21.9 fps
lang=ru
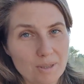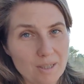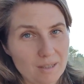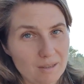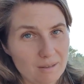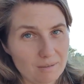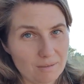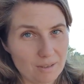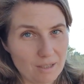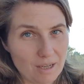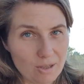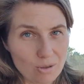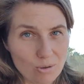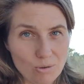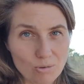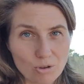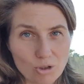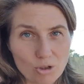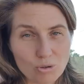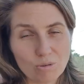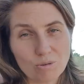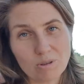этого
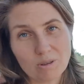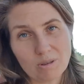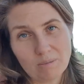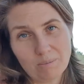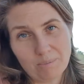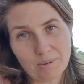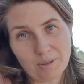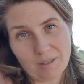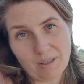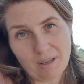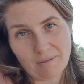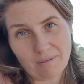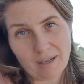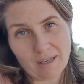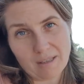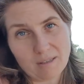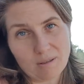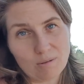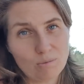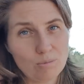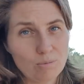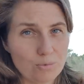района что-то
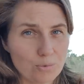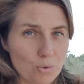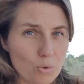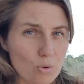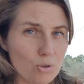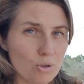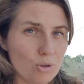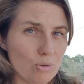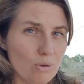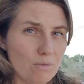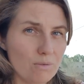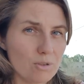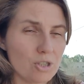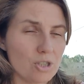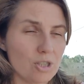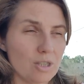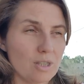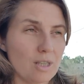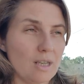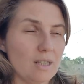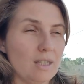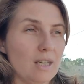продавать, ну, фрукты, овощи
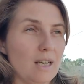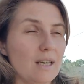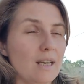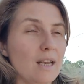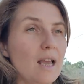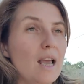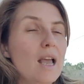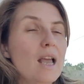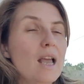и так далее.